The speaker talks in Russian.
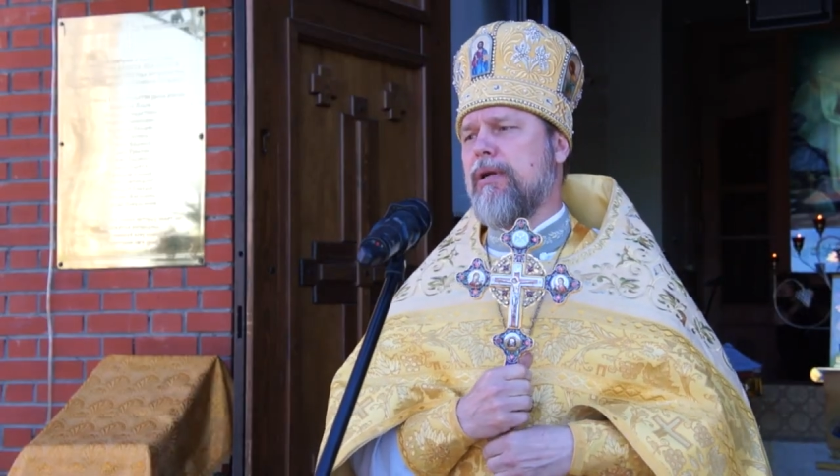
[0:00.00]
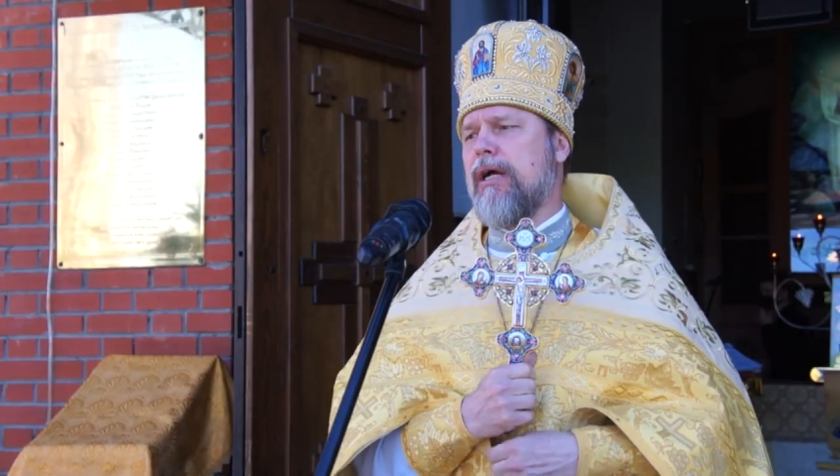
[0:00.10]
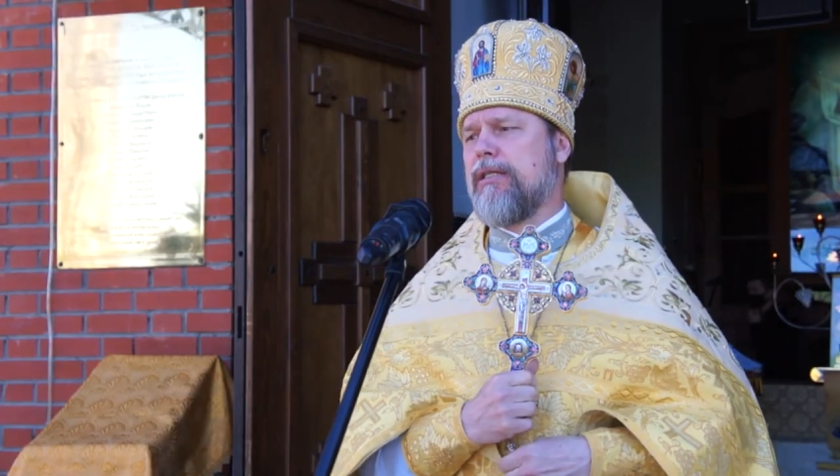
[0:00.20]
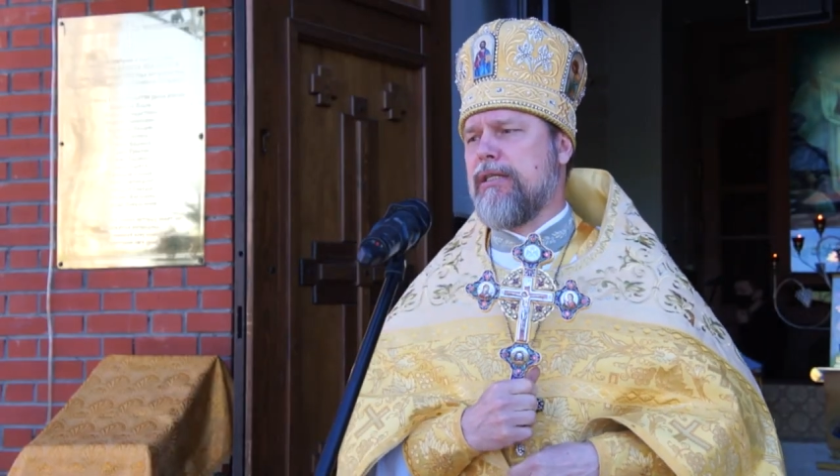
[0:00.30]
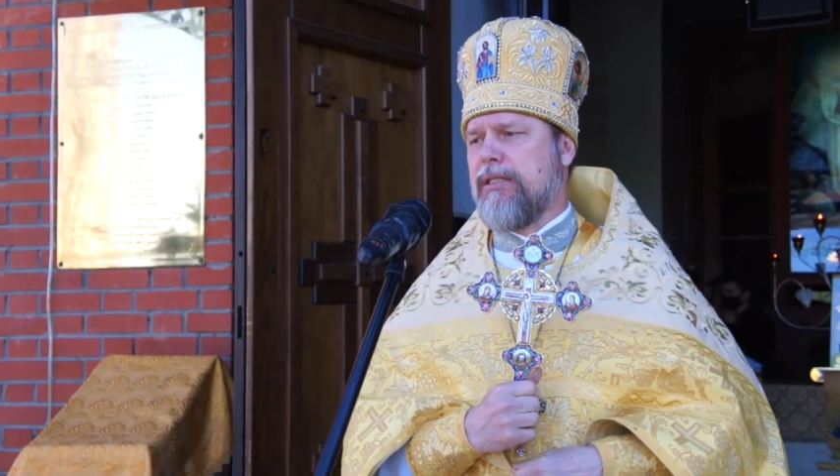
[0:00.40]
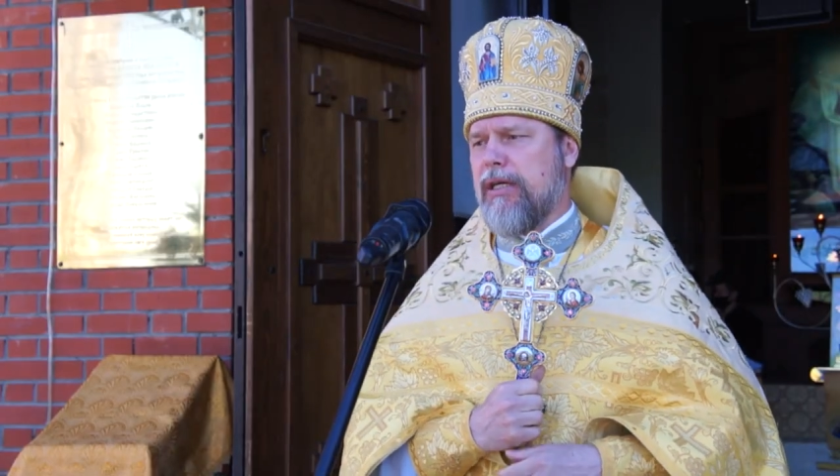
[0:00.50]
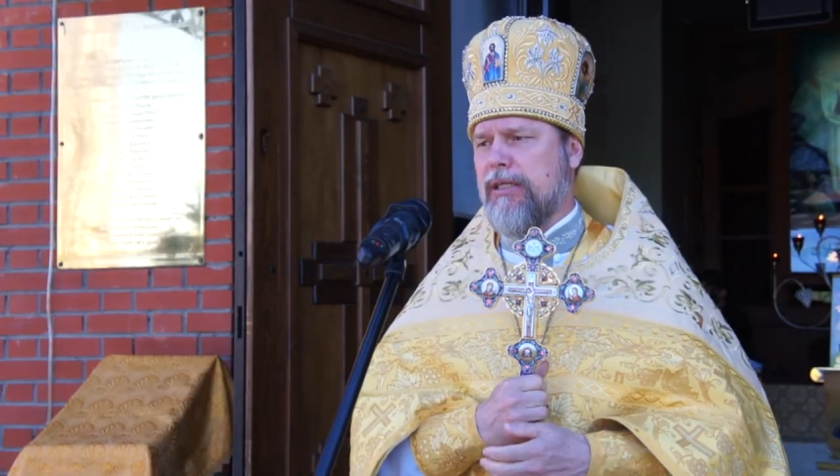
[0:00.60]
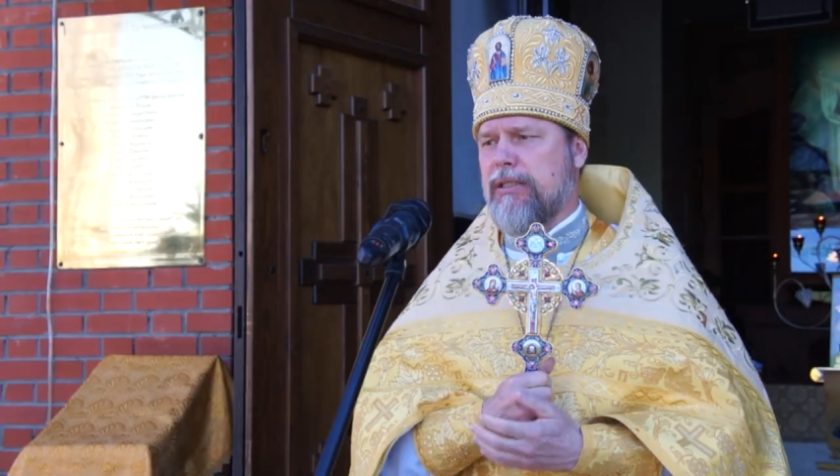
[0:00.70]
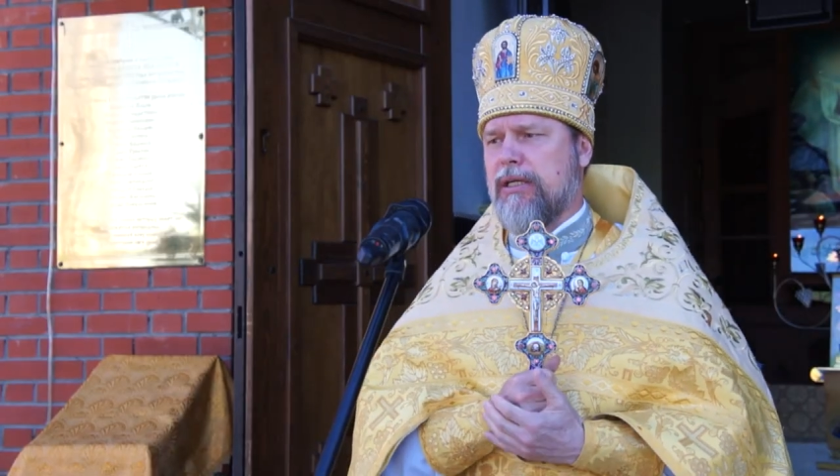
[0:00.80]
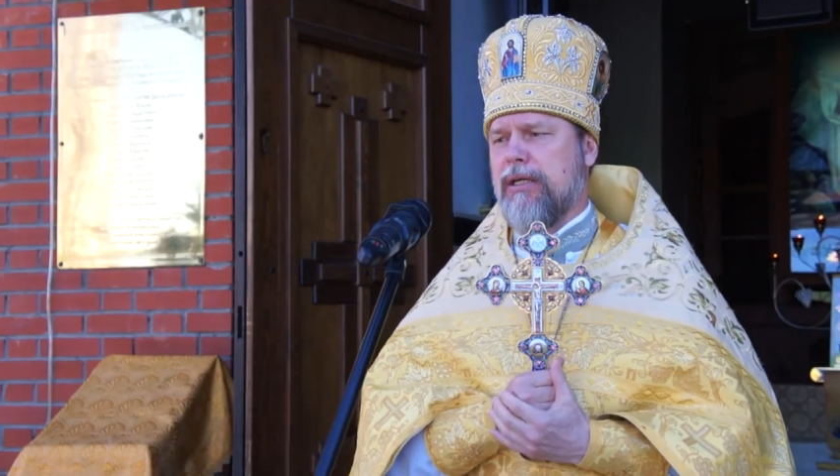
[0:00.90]
братья и
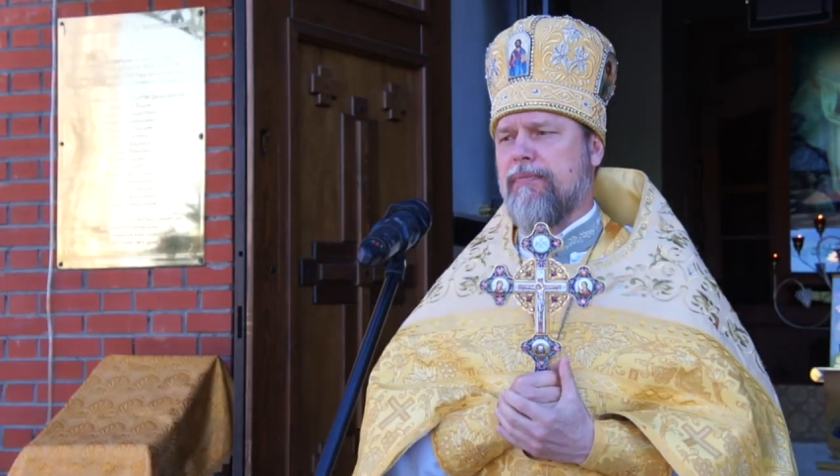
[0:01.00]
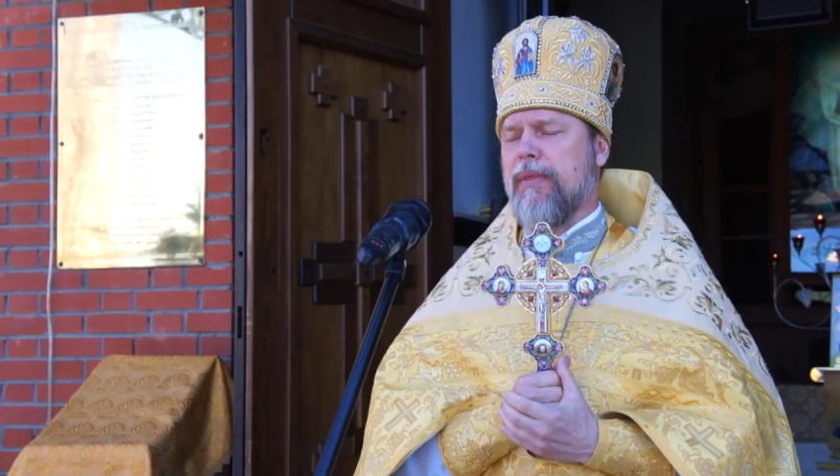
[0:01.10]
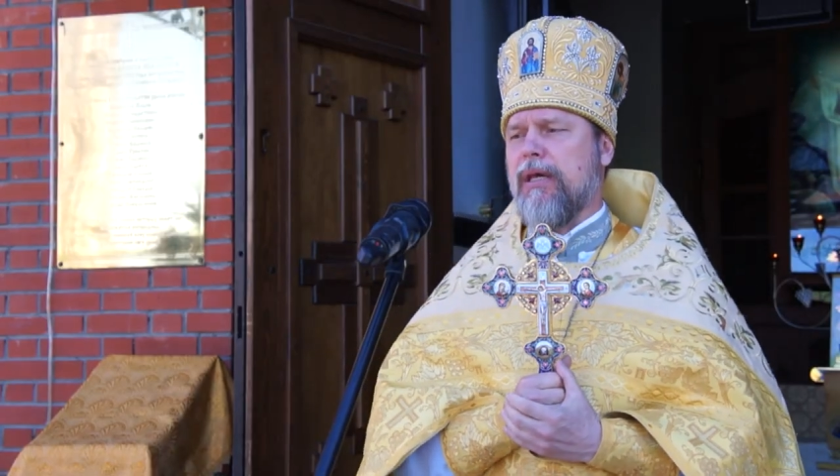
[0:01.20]
сестры,